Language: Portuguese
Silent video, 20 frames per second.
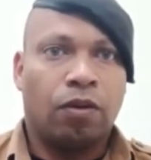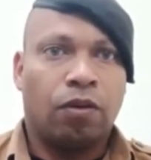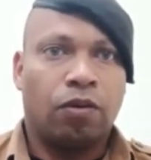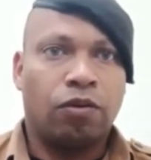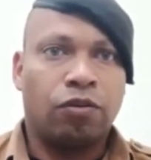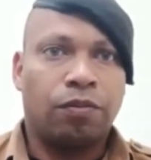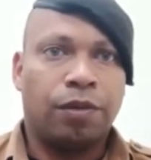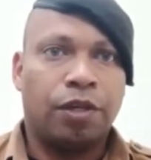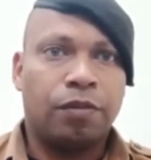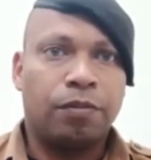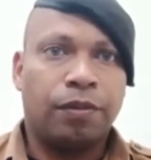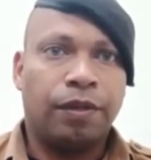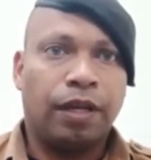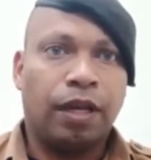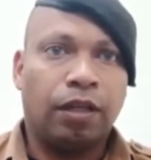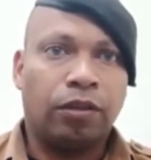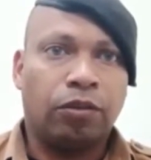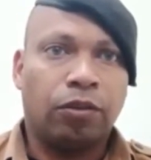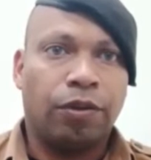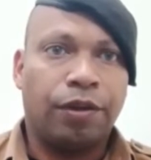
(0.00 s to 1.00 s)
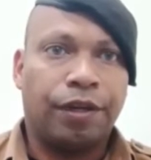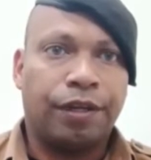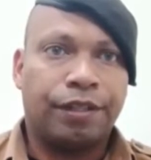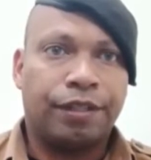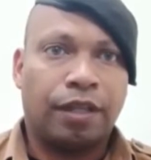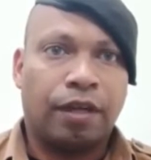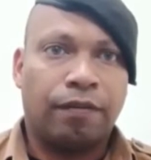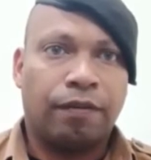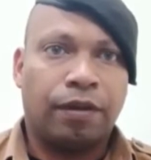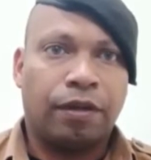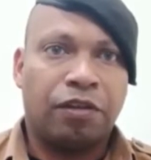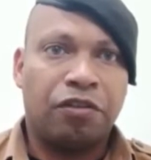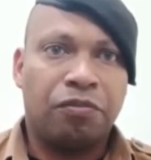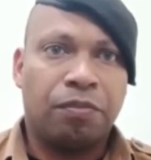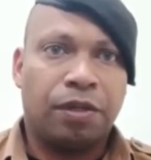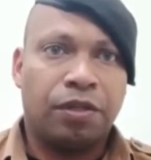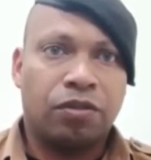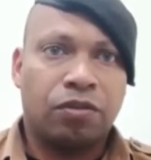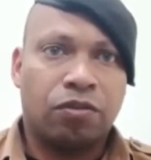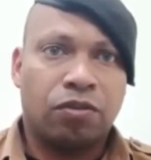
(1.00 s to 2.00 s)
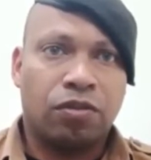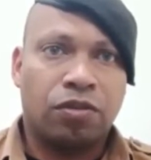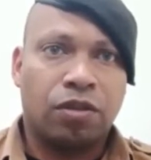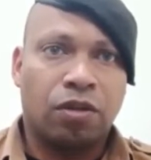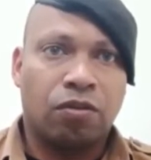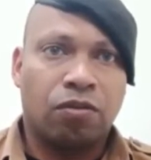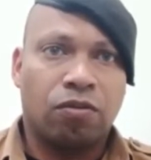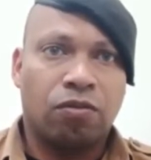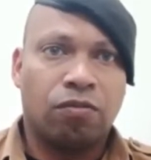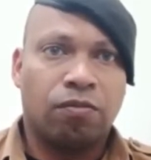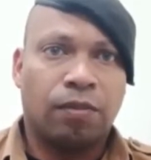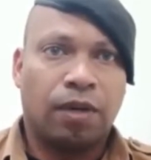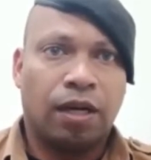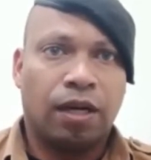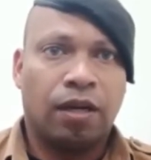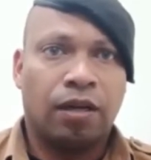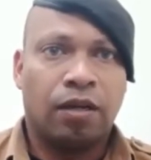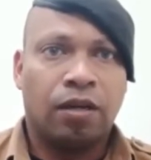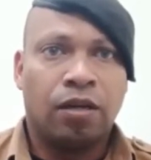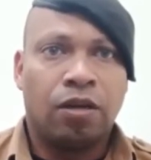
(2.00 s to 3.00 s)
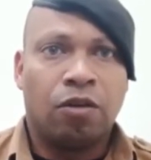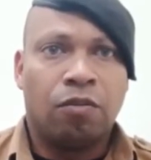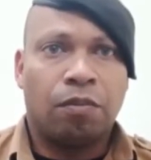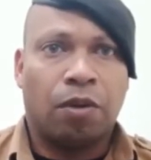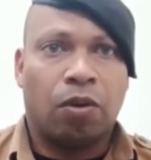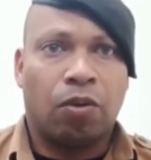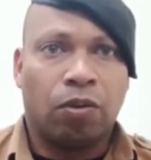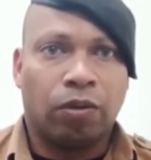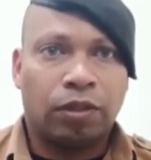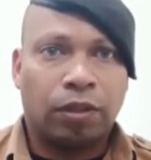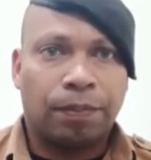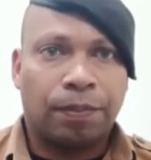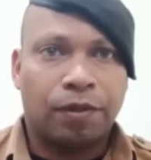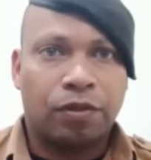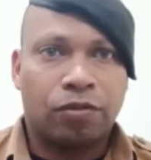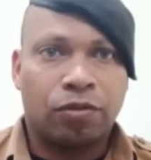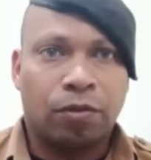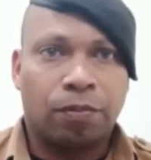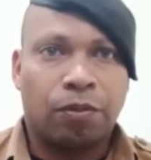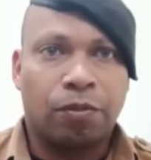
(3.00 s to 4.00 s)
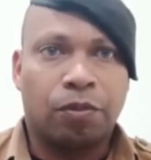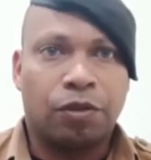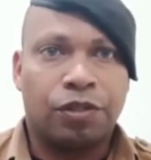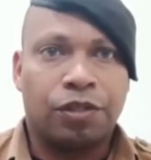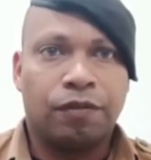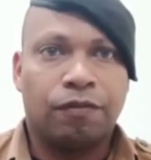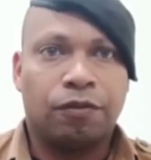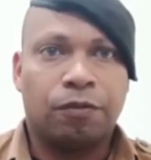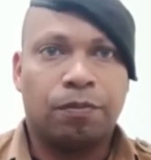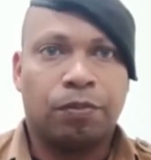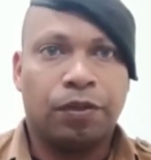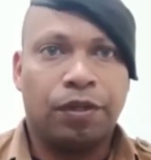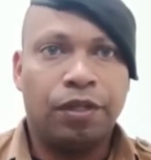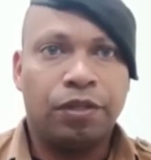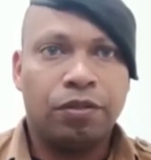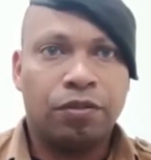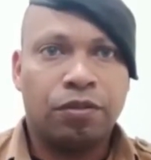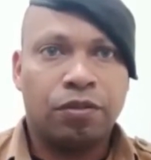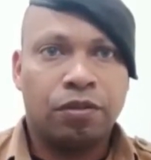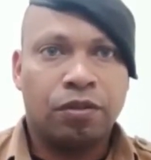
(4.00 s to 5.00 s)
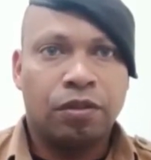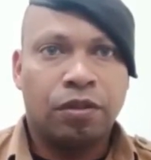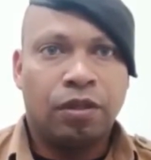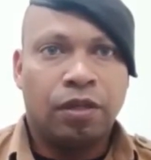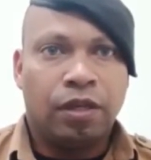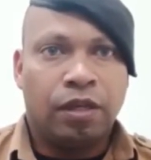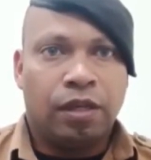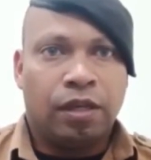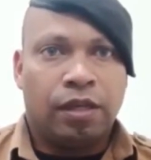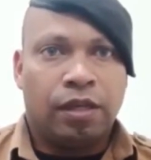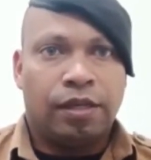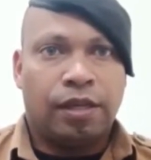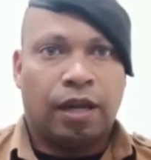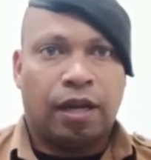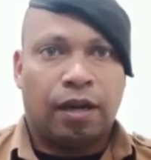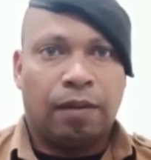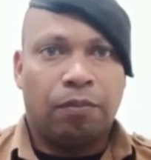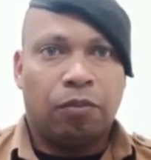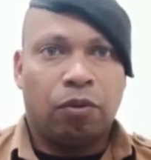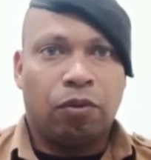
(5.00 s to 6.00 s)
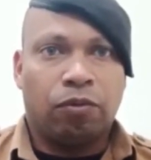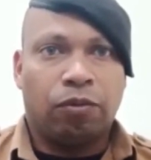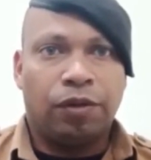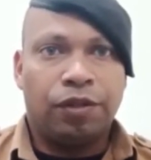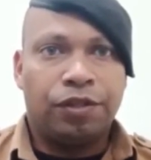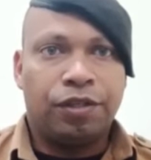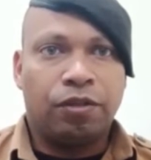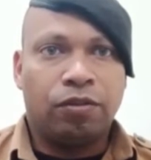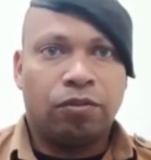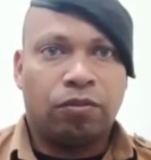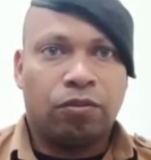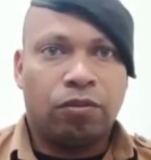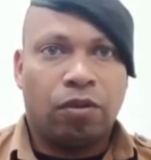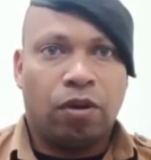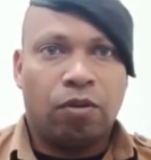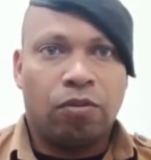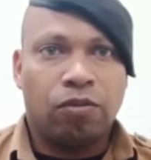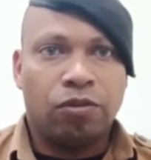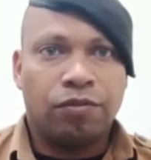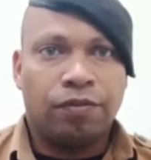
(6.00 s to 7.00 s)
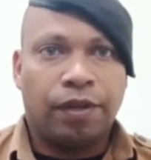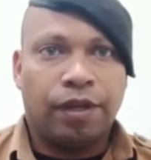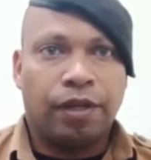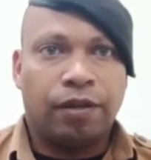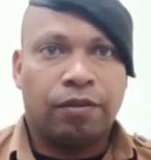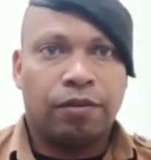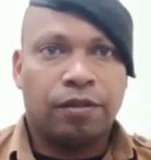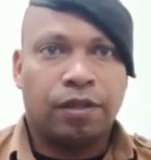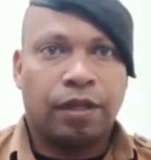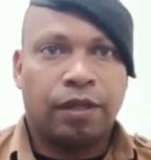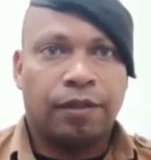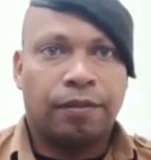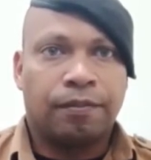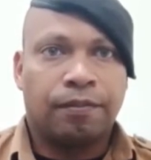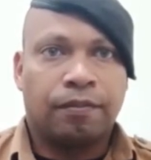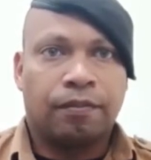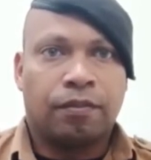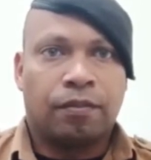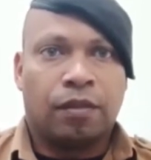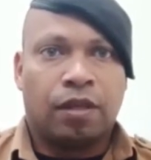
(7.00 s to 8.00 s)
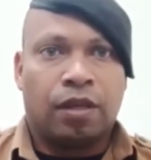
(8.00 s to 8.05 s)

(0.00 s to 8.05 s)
onde o mesmo relatou aí que estava em uma discussão com uma, uma outra pessoa por motivos políticos e acabou colidindo com alguns veículos aí.